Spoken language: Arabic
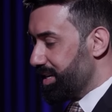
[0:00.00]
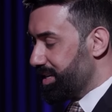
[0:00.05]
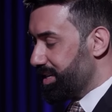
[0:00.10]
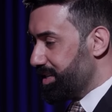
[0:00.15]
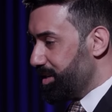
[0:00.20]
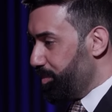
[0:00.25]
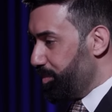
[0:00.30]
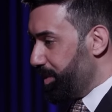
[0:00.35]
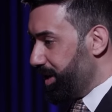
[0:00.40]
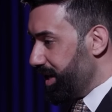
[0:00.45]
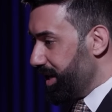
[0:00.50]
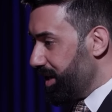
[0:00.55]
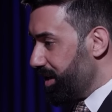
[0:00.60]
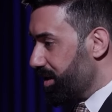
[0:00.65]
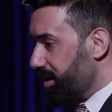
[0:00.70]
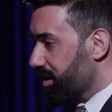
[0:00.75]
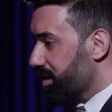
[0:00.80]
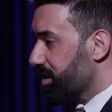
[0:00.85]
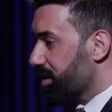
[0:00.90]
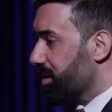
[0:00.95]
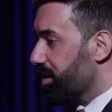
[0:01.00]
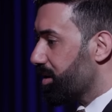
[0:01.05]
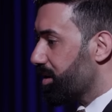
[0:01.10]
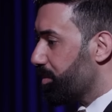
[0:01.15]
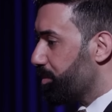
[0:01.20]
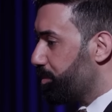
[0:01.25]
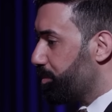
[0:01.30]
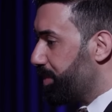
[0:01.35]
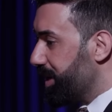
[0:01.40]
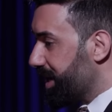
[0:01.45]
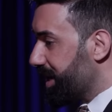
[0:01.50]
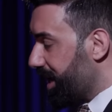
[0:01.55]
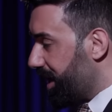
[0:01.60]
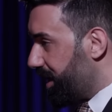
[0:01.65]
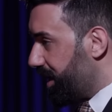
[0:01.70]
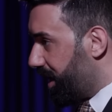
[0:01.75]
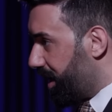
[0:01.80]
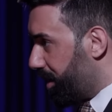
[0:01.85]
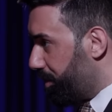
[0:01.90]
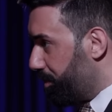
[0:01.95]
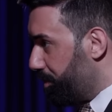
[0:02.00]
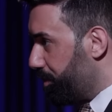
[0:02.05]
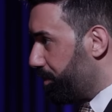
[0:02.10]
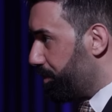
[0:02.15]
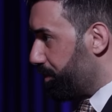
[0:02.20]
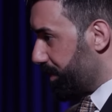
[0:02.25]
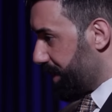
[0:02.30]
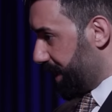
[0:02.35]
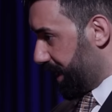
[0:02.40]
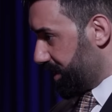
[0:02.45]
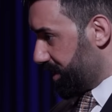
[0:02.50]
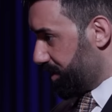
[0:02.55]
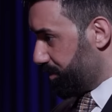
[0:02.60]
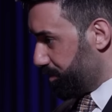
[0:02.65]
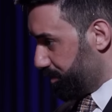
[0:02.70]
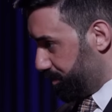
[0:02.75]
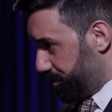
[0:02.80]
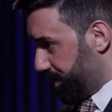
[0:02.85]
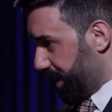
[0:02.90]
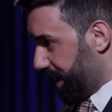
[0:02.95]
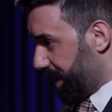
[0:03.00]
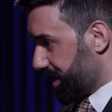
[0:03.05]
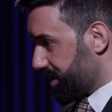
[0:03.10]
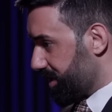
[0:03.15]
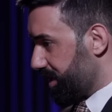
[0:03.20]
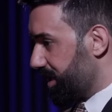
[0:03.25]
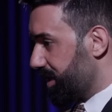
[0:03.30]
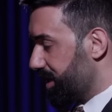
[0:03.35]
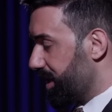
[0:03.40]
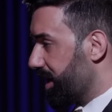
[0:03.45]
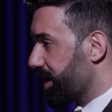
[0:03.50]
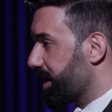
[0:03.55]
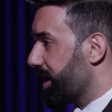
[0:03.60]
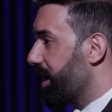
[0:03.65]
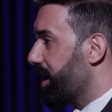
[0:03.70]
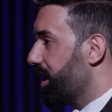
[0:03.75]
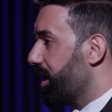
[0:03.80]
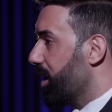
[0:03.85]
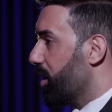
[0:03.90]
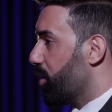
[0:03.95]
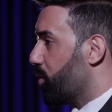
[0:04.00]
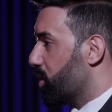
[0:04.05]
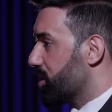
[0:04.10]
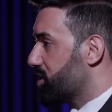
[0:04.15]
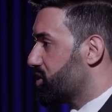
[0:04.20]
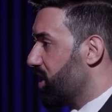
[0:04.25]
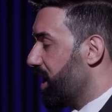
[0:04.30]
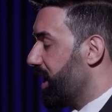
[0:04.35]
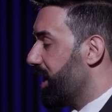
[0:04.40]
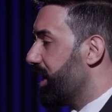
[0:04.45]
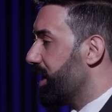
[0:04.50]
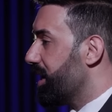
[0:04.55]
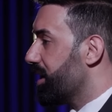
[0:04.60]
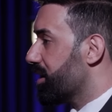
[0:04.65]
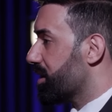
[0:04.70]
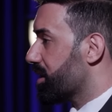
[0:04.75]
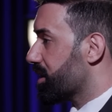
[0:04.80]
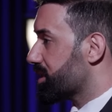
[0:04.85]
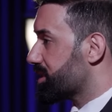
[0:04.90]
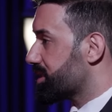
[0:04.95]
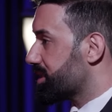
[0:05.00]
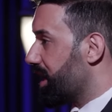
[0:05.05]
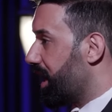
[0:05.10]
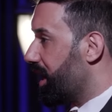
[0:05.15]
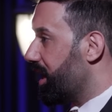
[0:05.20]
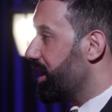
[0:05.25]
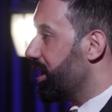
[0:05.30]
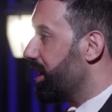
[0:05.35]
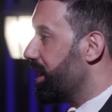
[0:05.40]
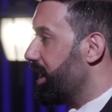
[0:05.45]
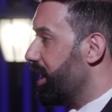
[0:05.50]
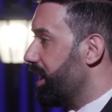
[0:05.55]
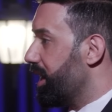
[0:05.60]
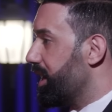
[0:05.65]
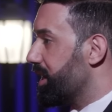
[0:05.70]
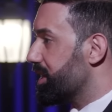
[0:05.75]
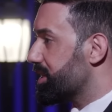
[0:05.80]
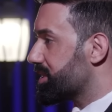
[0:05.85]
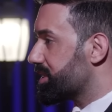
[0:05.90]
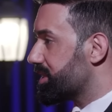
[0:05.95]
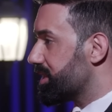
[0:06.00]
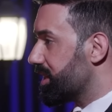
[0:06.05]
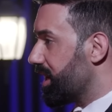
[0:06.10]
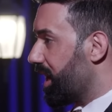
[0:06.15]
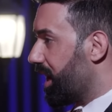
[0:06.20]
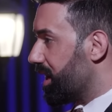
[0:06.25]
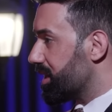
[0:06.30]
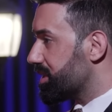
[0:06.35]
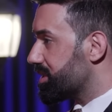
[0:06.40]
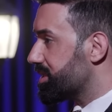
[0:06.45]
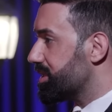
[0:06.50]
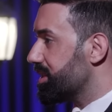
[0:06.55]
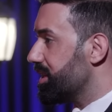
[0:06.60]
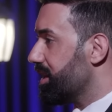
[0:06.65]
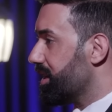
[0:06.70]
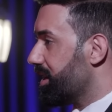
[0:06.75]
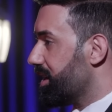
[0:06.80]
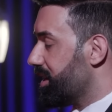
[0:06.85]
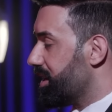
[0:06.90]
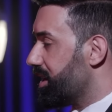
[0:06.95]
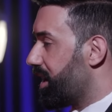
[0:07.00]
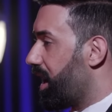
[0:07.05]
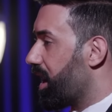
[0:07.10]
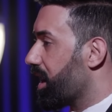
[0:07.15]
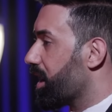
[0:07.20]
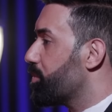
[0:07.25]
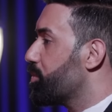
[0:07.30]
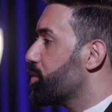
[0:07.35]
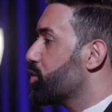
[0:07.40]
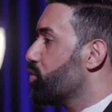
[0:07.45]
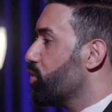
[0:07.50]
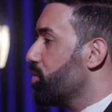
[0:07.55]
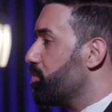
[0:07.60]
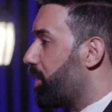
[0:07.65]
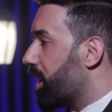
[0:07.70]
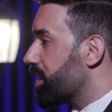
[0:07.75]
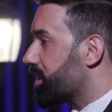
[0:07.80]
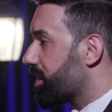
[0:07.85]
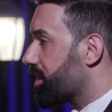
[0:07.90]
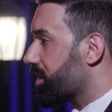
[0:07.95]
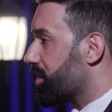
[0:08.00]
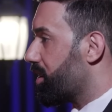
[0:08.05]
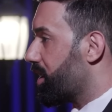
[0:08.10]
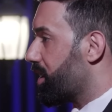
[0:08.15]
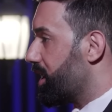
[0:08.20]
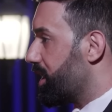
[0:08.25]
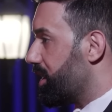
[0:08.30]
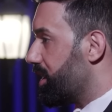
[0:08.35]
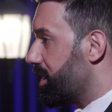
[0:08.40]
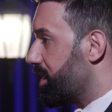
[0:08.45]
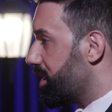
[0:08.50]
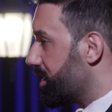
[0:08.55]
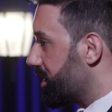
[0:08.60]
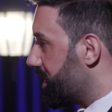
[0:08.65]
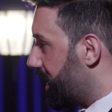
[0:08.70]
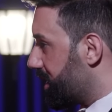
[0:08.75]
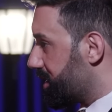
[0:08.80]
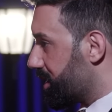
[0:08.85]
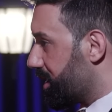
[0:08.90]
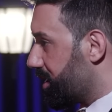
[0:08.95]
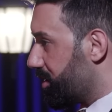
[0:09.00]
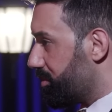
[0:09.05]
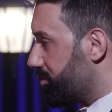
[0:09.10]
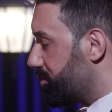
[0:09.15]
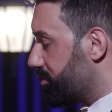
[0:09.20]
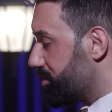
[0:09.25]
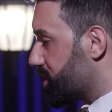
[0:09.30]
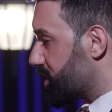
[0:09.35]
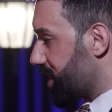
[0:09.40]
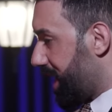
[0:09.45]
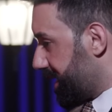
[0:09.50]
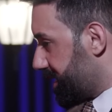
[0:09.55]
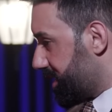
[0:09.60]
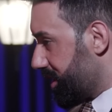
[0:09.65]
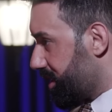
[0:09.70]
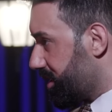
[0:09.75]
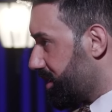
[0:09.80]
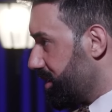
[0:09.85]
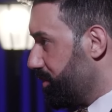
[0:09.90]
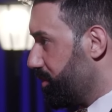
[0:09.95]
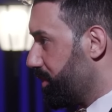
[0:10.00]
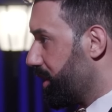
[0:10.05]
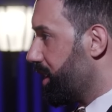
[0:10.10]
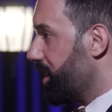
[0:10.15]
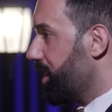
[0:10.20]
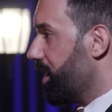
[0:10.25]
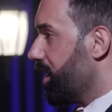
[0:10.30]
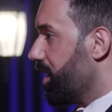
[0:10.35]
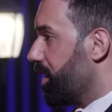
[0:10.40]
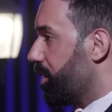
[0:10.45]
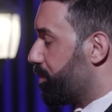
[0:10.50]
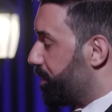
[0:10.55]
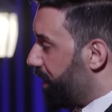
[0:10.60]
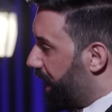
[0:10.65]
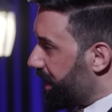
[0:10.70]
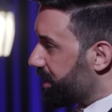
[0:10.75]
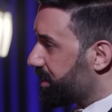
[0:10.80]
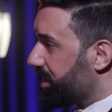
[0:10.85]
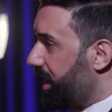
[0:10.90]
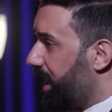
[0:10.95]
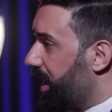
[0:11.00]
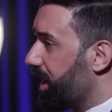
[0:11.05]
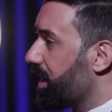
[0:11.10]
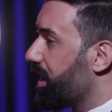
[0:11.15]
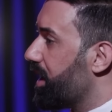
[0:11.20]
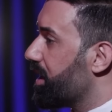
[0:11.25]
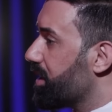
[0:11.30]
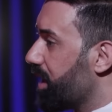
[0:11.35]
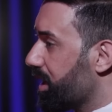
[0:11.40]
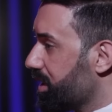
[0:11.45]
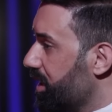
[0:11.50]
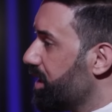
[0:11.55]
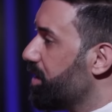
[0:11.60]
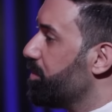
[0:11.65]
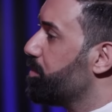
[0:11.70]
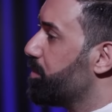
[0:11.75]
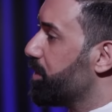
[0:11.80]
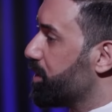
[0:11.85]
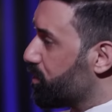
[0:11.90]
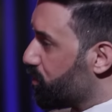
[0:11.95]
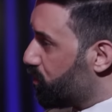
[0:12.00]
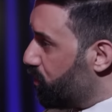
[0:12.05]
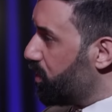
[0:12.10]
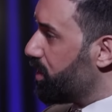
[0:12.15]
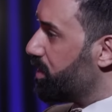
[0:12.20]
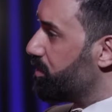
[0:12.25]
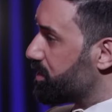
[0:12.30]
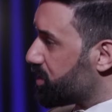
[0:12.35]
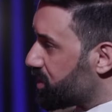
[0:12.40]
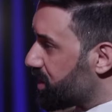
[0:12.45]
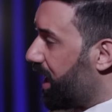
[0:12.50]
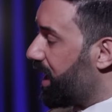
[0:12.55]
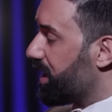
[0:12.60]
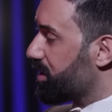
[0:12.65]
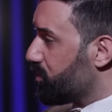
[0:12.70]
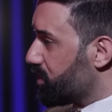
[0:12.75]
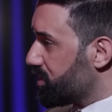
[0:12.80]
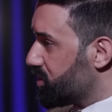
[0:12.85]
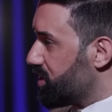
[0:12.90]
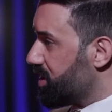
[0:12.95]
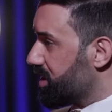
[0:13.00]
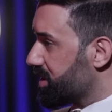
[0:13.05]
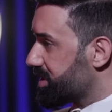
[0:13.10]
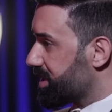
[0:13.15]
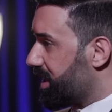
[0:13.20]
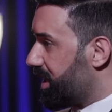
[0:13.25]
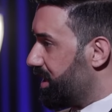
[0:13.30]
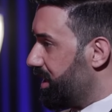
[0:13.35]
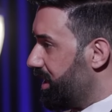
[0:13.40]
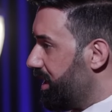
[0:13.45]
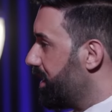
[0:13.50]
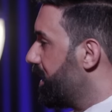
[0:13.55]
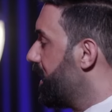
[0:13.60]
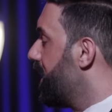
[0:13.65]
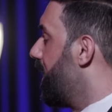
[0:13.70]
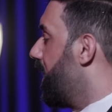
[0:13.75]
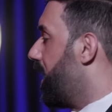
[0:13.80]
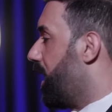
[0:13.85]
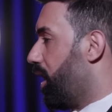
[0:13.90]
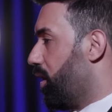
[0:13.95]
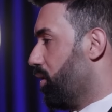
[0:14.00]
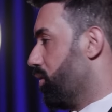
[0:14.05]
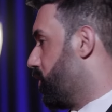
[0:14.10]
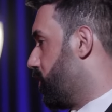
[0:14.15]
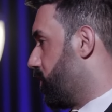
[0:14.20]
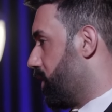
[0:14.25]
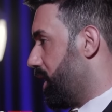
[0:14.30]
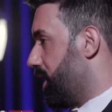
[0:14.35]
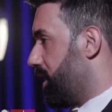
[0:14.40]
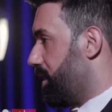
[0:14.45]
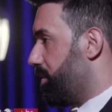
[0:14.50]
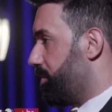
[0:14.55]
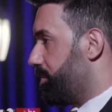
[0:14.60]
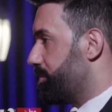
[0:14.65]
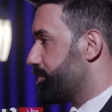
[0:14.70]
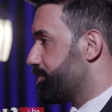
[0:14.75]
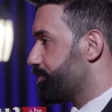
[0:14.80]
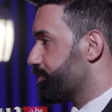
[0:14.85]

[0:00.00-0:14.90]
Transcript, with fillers: اكتب لي بكلام يعني بخط ايدك وجه لي رساله لسياسي عراقي بدون ما تذكر يعني ايش راح تكتب بنهايه الحلقه اذا تحب تقول ايش راح توجه رساله او آه،